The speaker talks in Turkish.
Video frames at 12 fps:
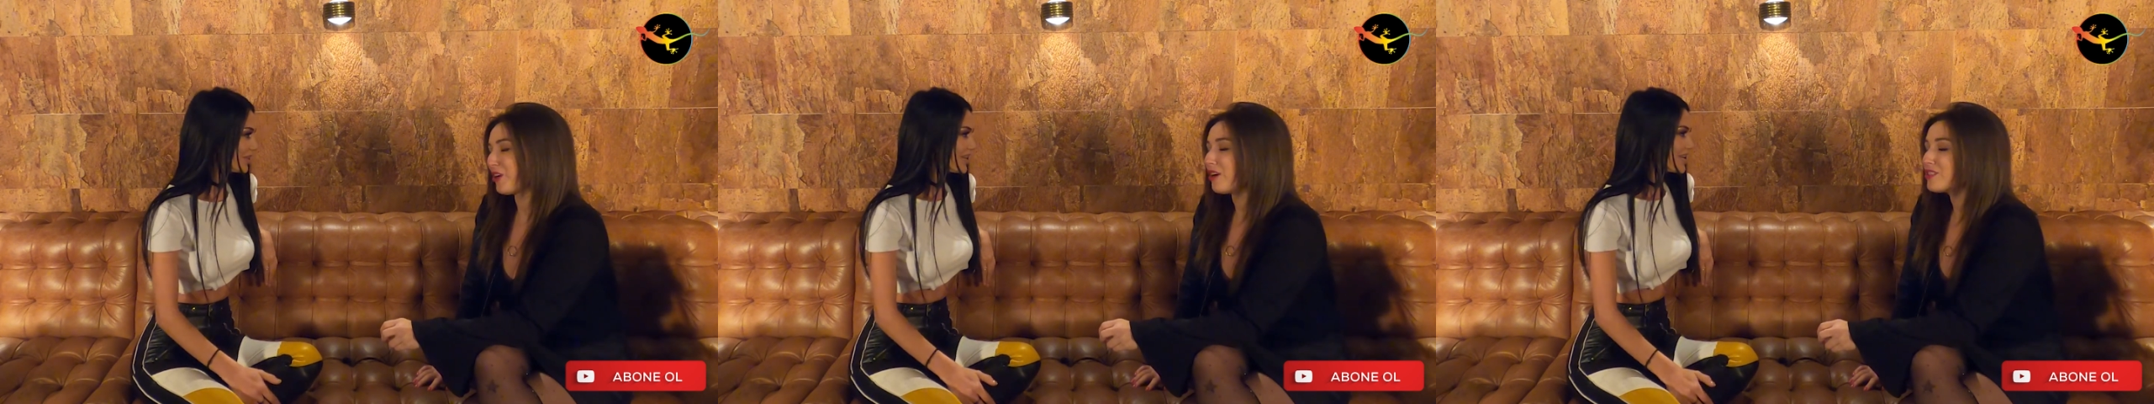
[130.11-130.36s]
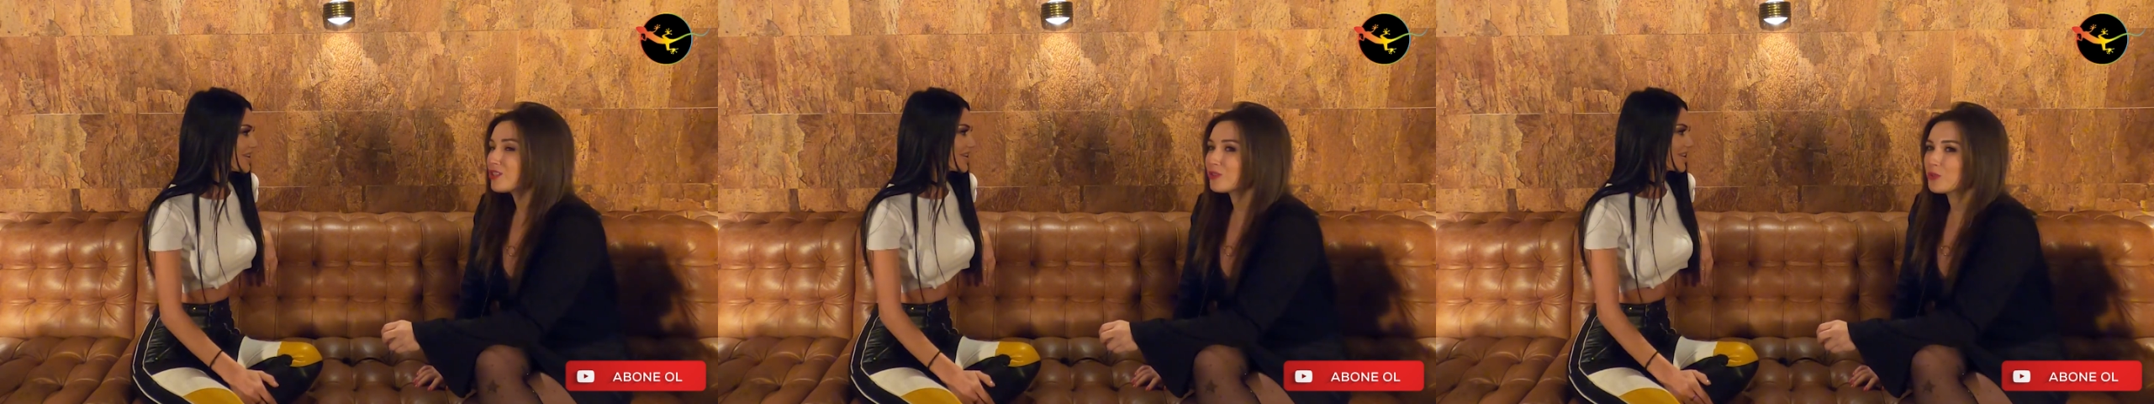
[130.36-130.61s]

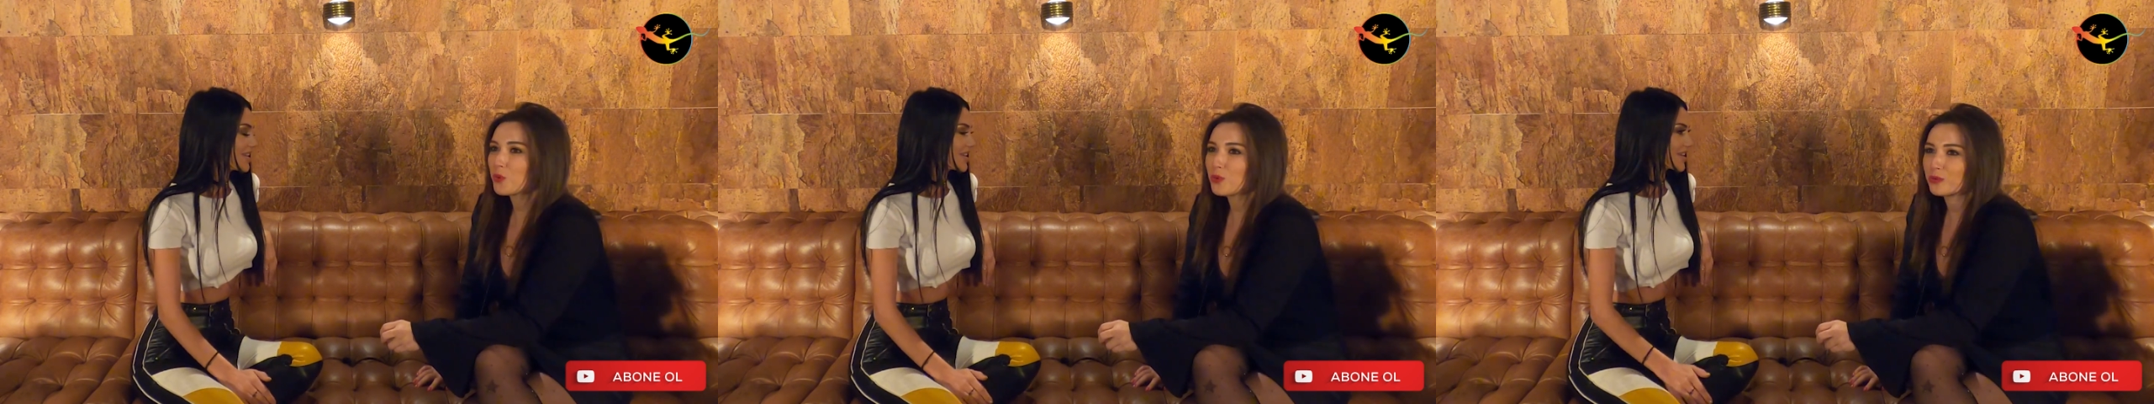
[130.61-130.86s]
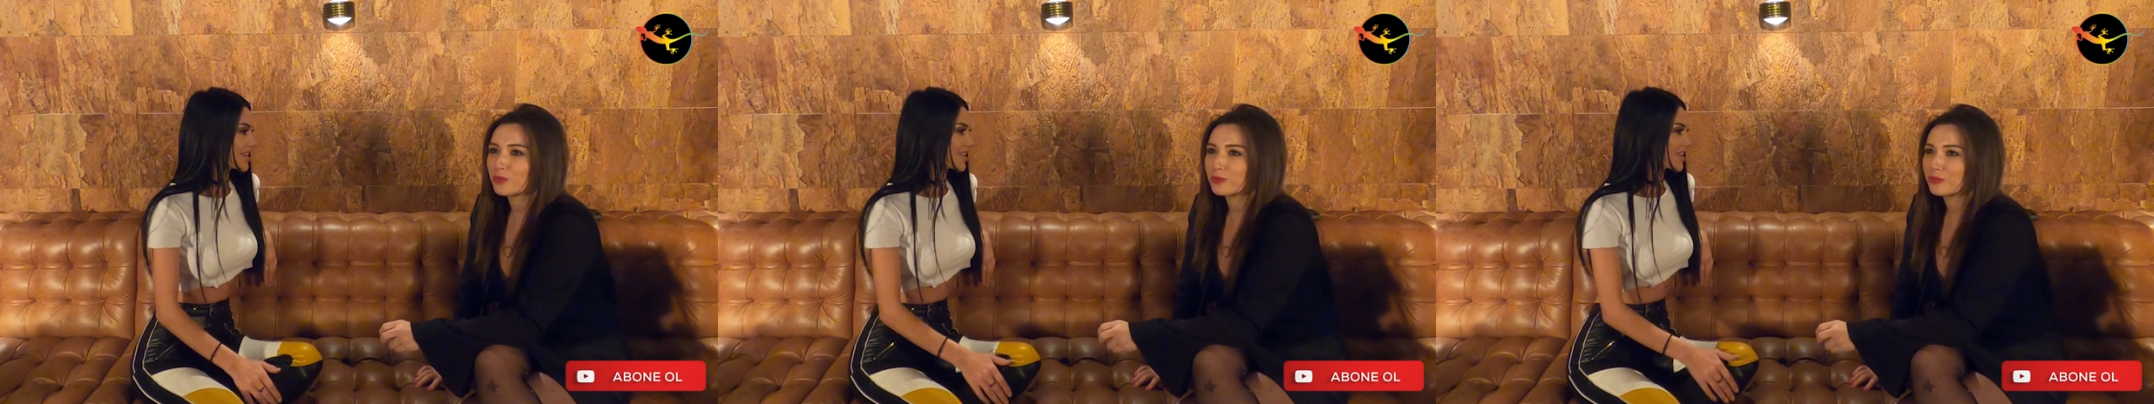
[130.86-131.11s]
Kaç çok
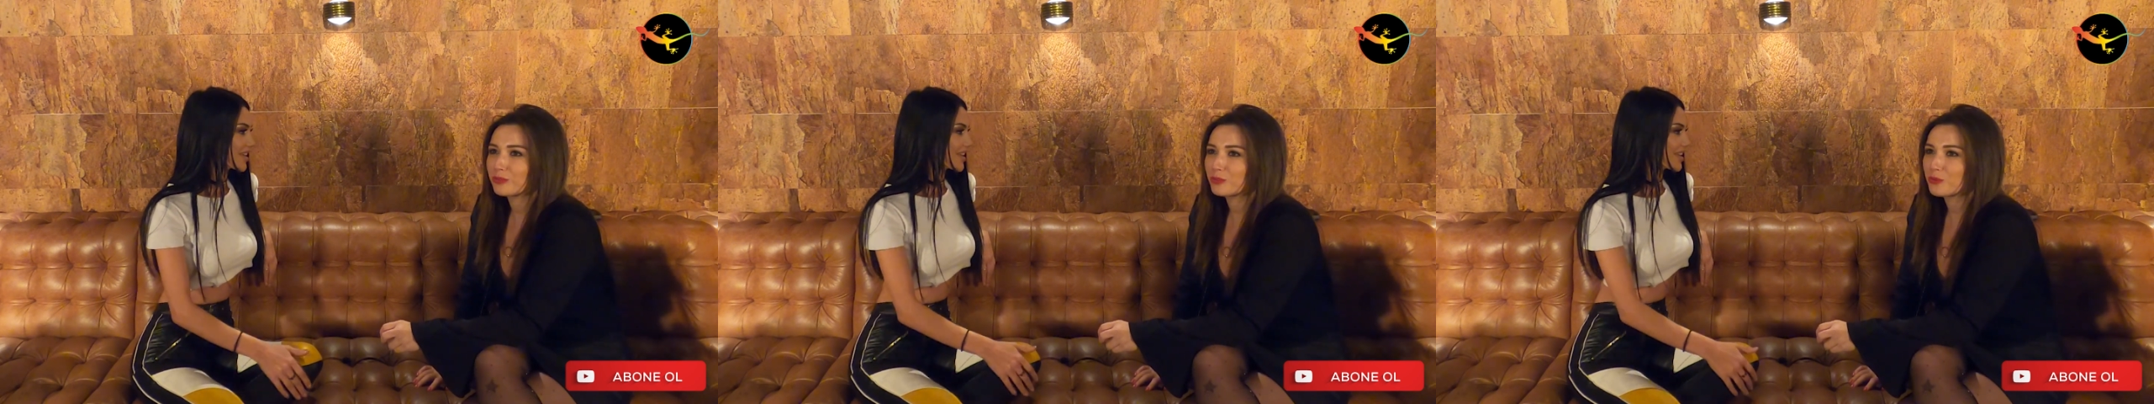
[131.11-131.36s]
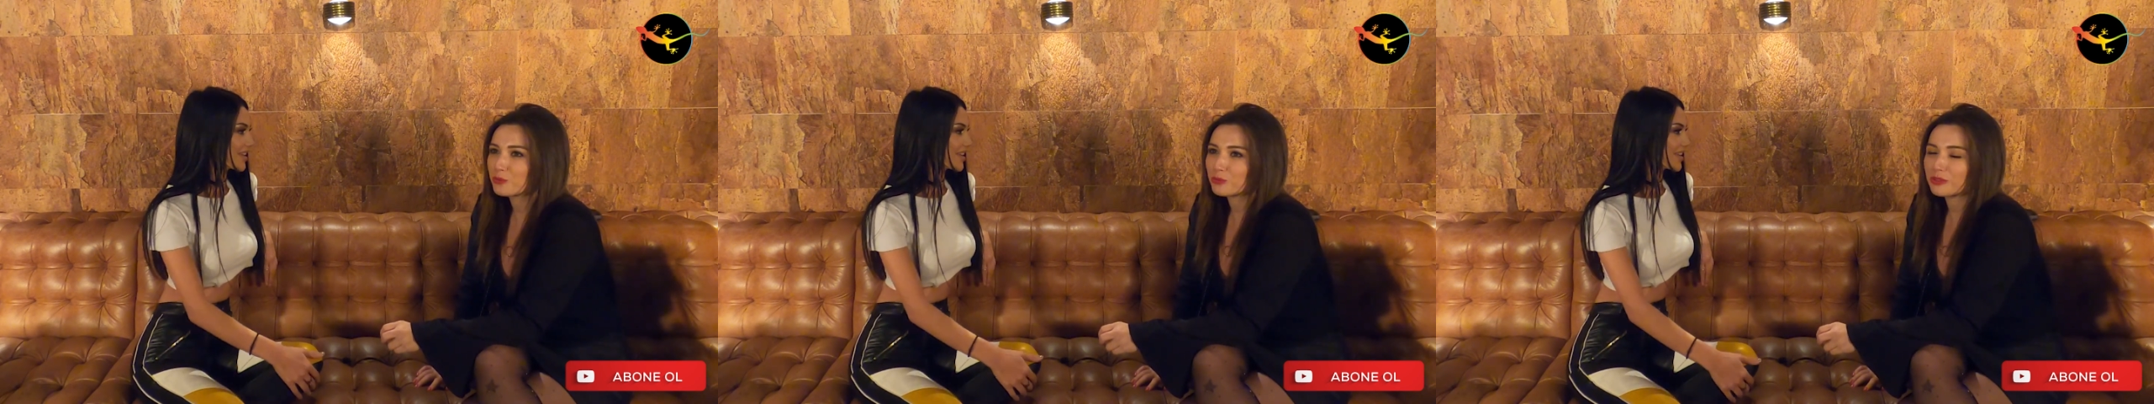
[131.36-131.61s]

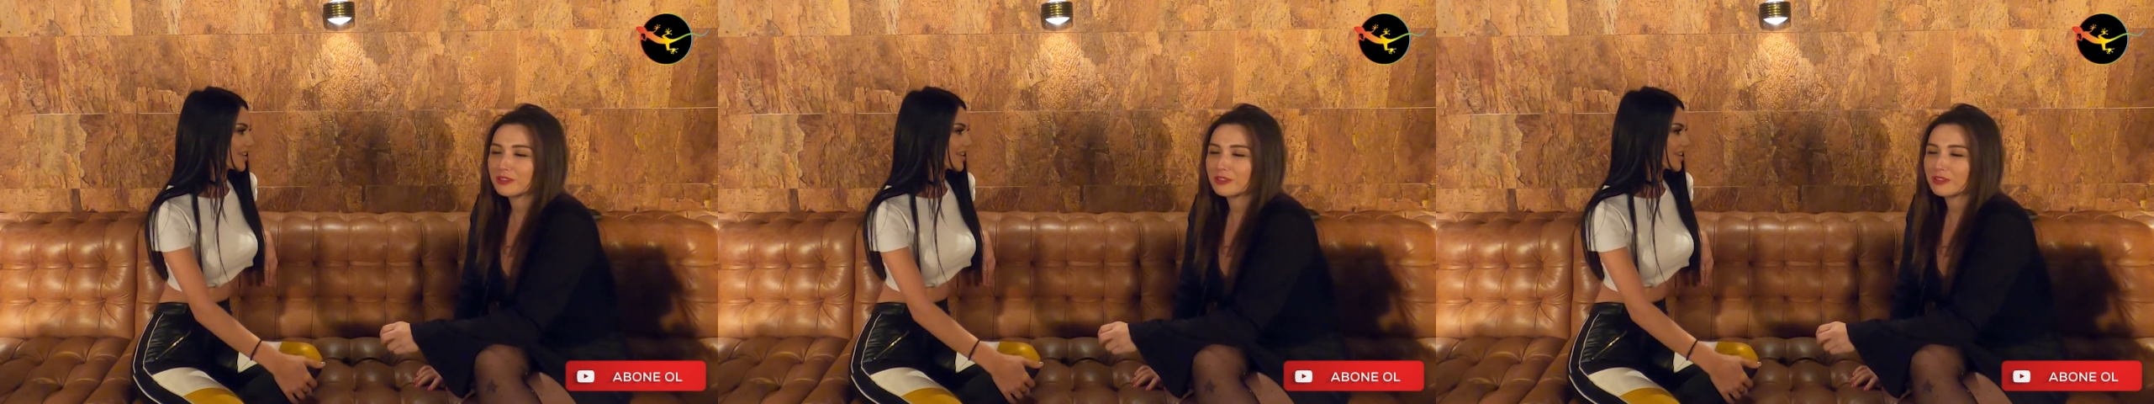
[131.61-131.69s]
uzun